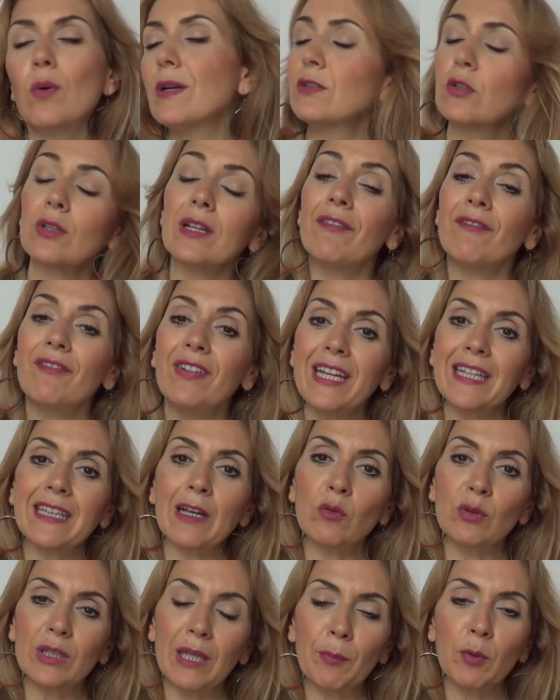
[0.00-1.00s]
questo dà
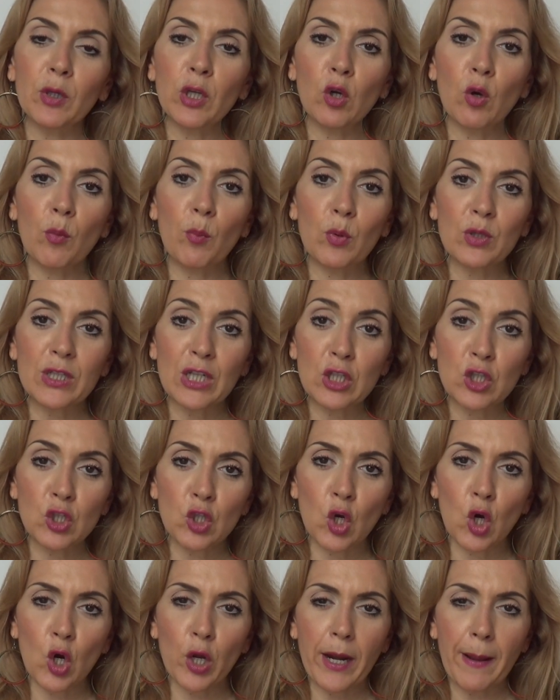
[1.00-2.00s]
vita a un tipo di
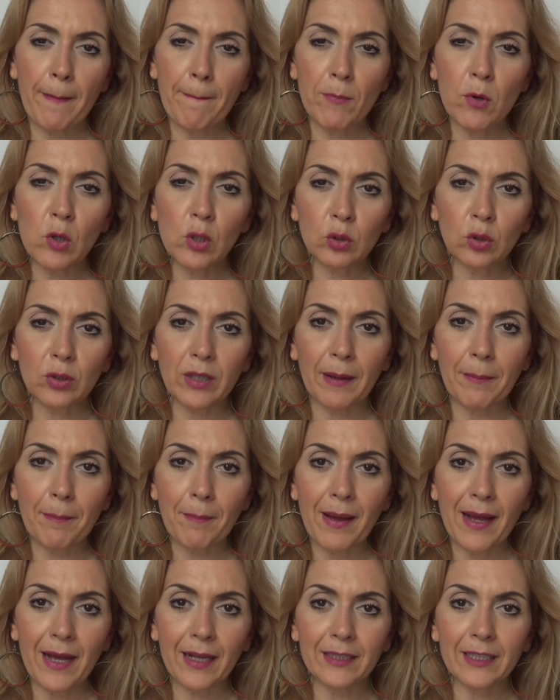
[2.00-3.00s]
composizione molto
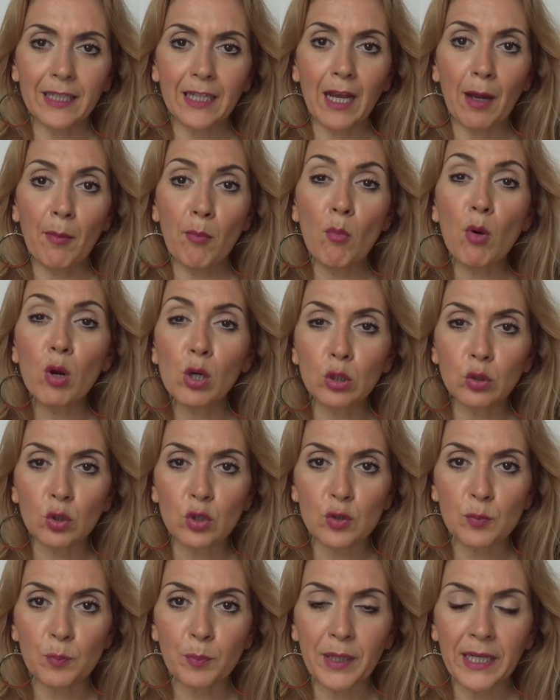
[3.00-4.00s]
drammatica, molto
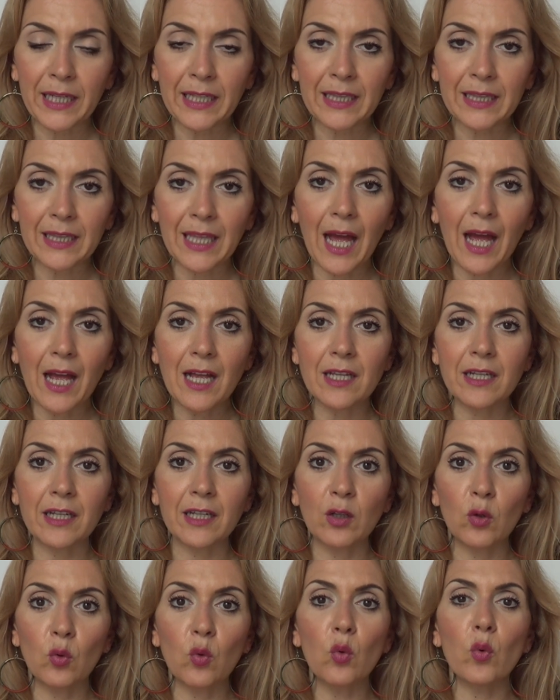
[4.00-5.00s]
spinta
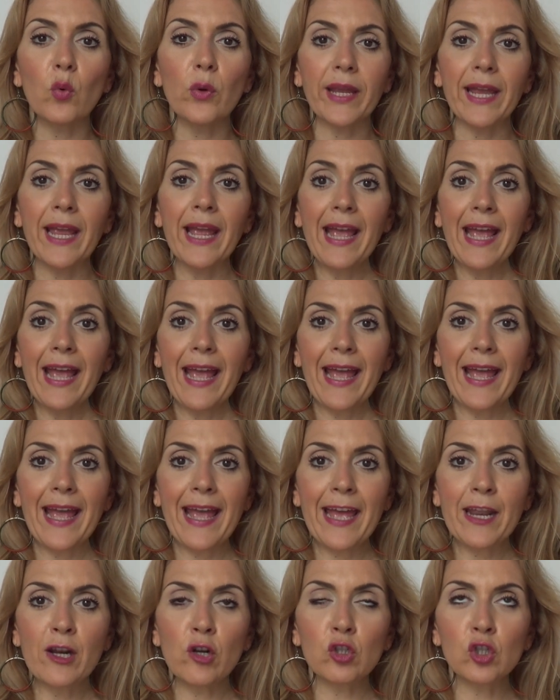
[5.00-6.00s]
in cui
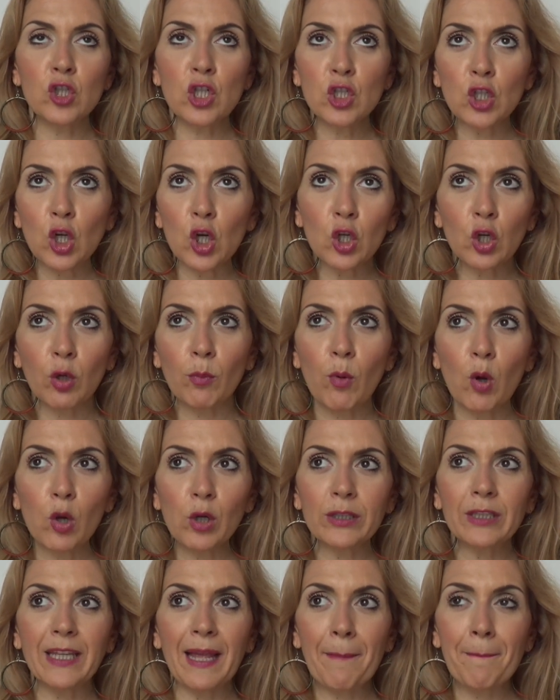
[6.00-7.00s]
eh, non ci sono
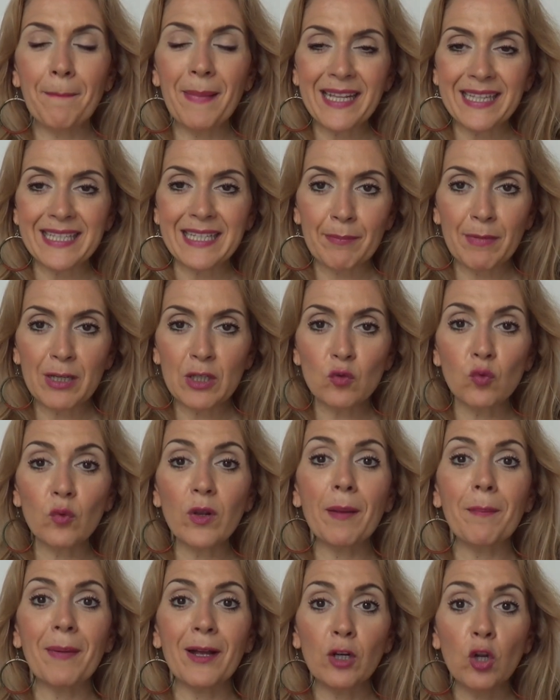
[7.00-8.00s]
molte mezze mezze
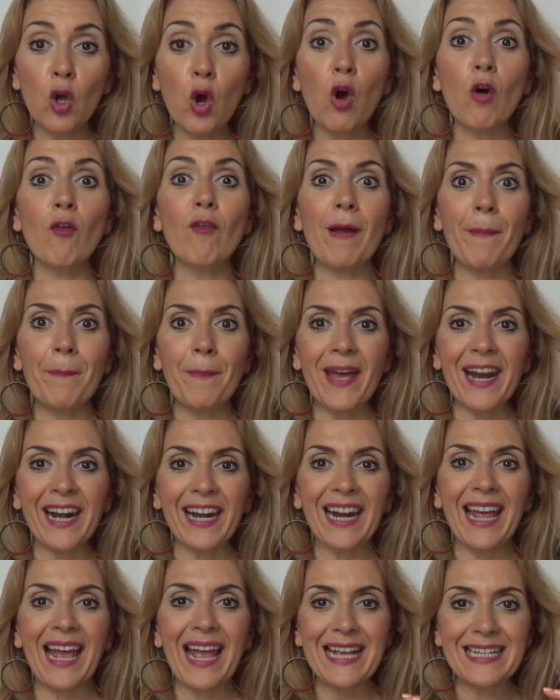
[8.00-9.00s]
misure ma dove
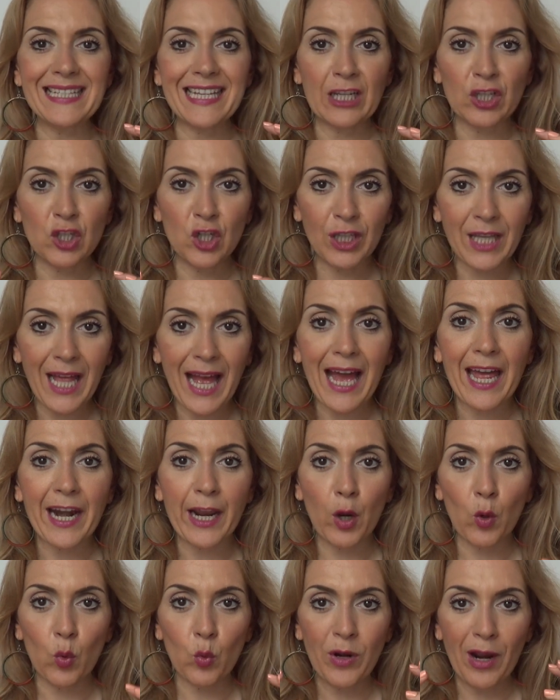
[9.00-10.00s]
per
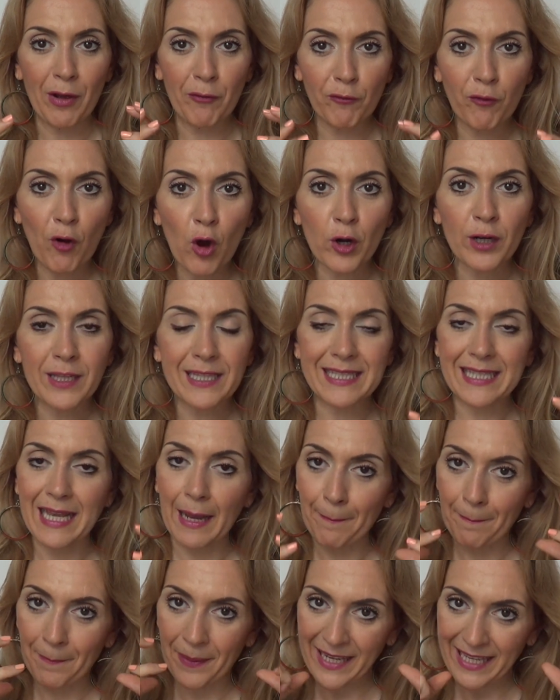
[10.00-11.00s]
esercitare una
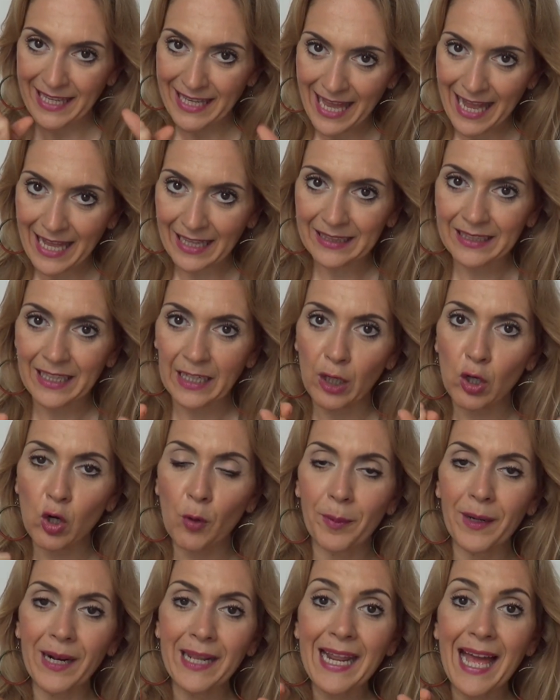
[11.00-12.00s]
forza pregnante
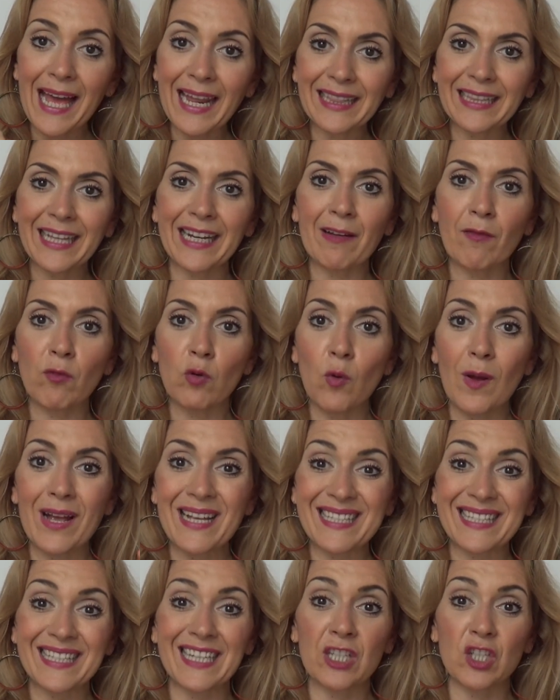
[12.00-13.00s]
nell'opera d'arte devono
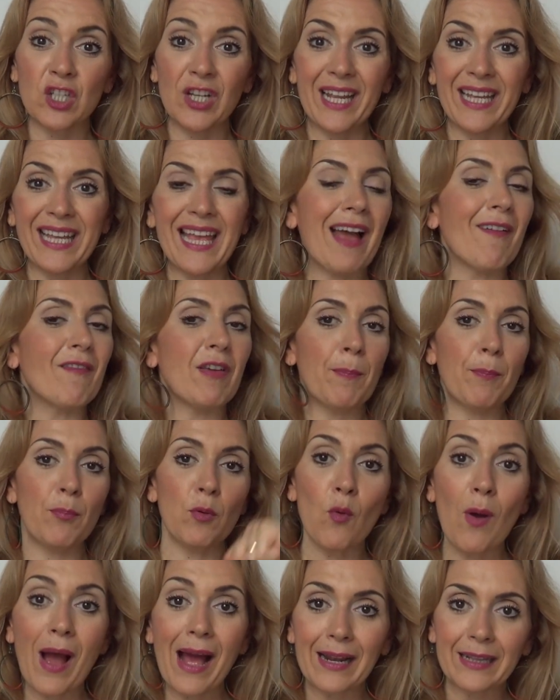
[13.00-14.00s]
esserci le chiavi
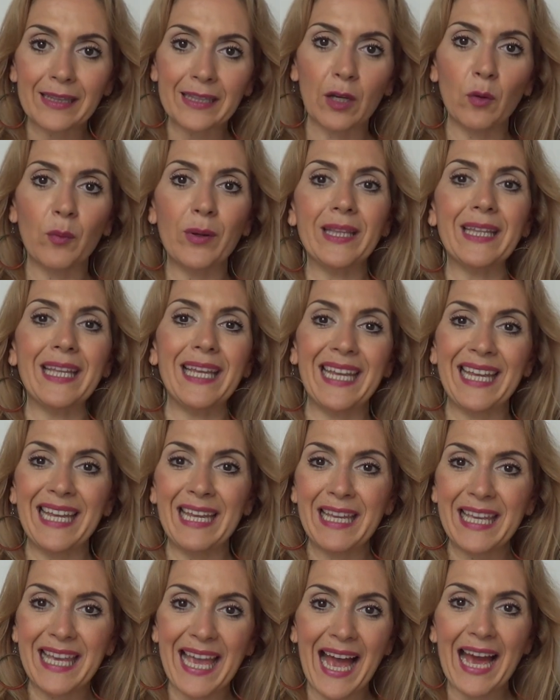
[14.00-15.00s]
più alte quindi
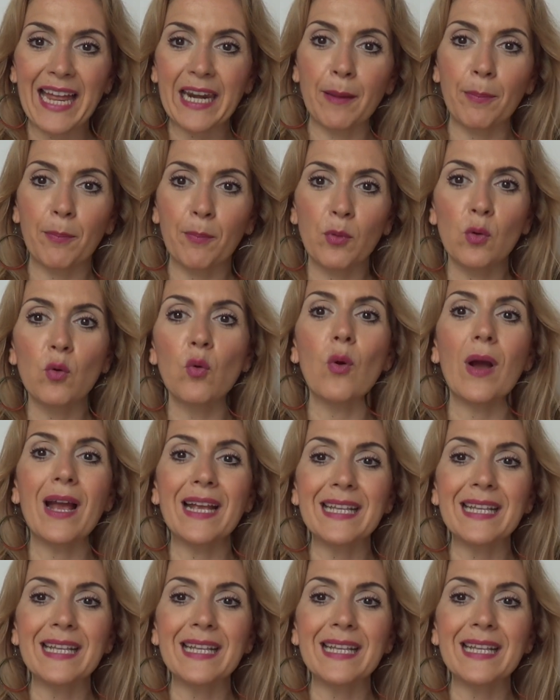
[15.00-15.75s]
i chiari più